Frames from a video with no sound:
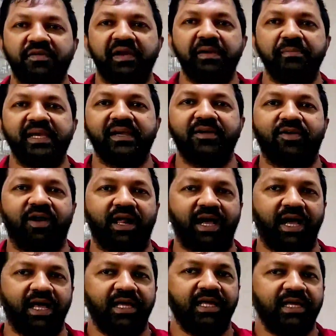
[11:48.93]
সুইমিং করা
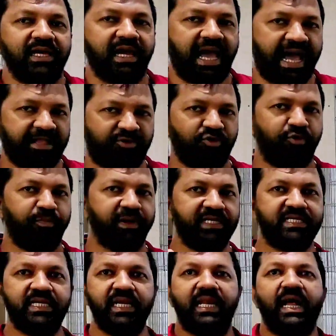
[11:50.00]
এত
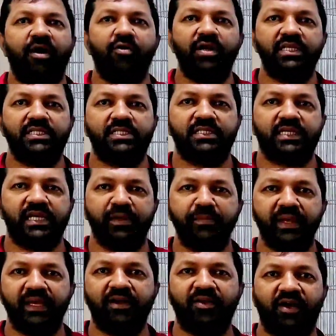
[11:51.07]
বেশি লাউড়ি
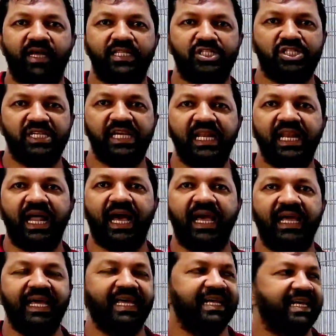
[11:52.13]
সুইমিং করে
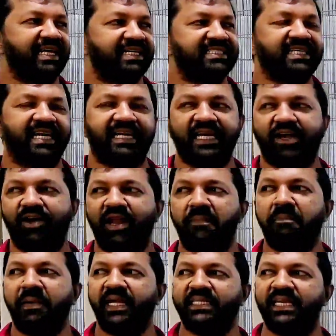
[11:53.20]
চিল্লায় যার কারণে
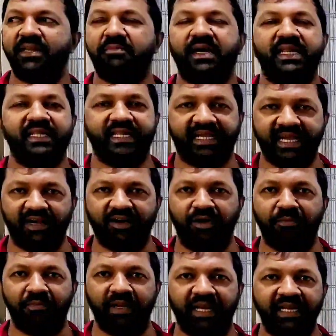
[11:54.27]
পাশের বাড়ি থেকে
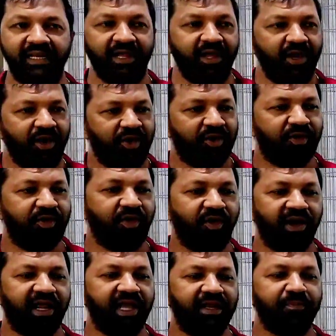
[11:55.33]
কমপ্লেন
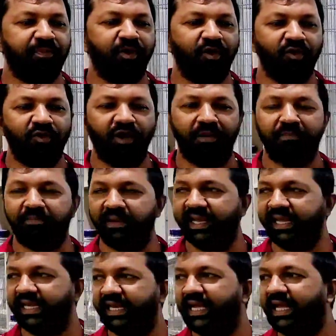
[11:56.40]
ঘরের বউ
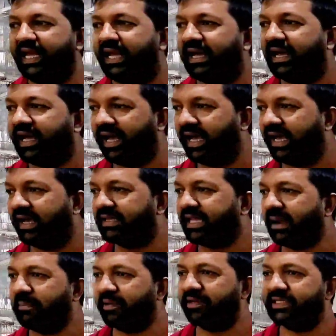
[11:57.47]
কমপ্লেন হ্যাঁ
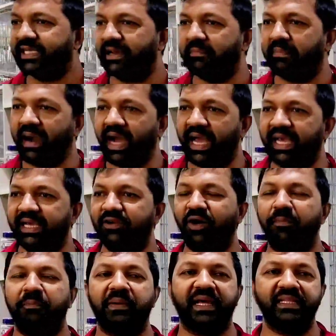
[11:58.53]
তারপর হচ্ছে ভাই
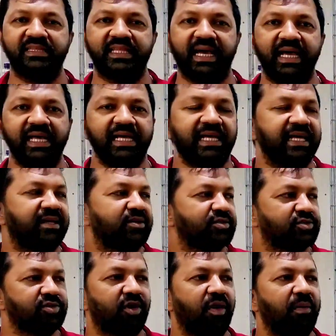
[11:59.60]
কমপ্লেন দেয়
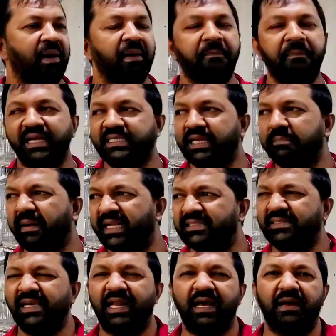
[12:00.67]
তো পাশে
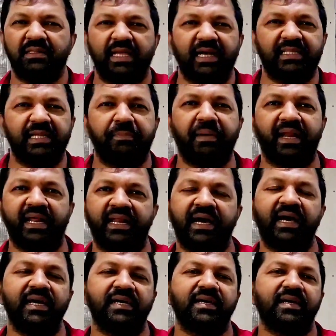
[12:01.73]
বাচ্চারা থাকতে পারে
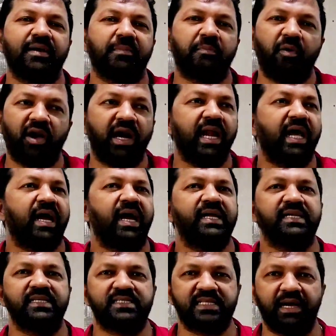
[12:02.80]
না
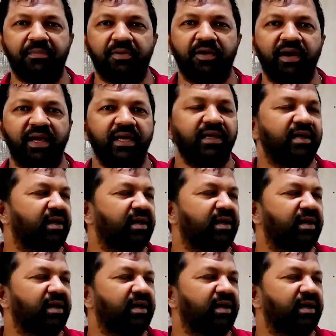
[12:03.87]
পড়ালেখায় ডিস্টার্ব হয়